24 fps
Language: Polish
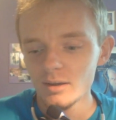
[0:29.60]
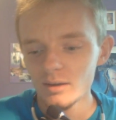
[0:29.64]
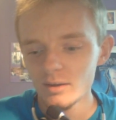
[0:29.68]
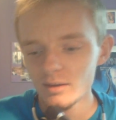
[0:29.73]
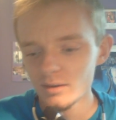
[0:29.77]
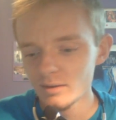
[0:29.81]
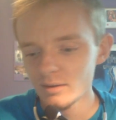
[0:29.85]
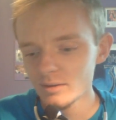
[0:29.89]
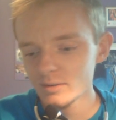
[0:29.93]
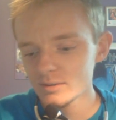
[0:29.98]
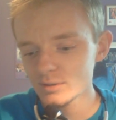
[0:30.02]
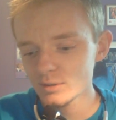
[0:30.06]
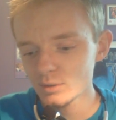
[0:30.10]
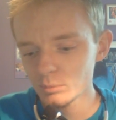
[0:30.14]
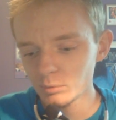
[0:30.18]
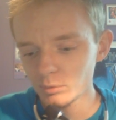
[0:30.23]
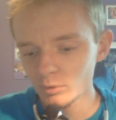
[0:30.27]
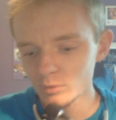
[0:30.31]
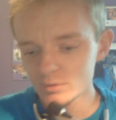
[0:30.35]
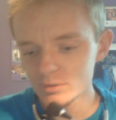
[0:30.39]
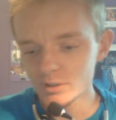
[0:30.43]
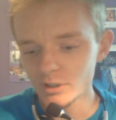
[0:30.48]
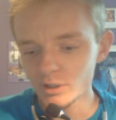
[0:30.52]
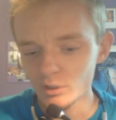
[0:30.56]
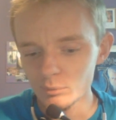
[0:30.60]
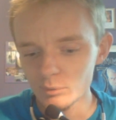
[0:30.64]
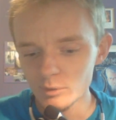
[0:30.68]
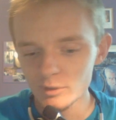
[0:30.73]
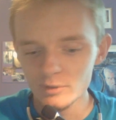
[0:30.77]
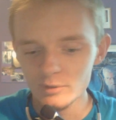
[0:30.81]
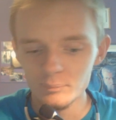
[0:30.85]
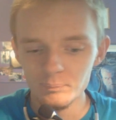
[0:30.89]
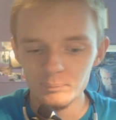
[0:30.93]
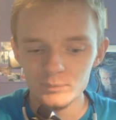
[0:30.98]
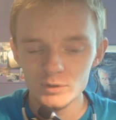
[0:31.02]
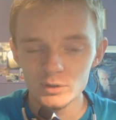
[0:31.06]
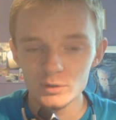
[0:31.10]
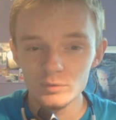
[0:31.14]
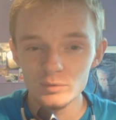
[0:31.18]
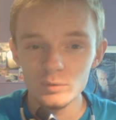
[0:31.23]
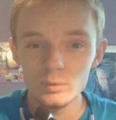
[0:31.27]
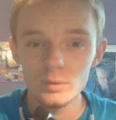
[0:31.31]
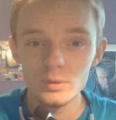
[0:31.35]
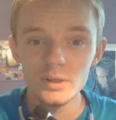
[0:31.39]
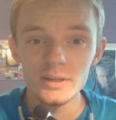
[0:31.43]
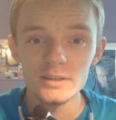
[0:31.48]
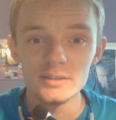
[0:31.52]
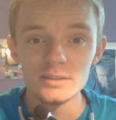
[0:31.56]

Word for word: E, z grupką znajomych. Co to w ogóle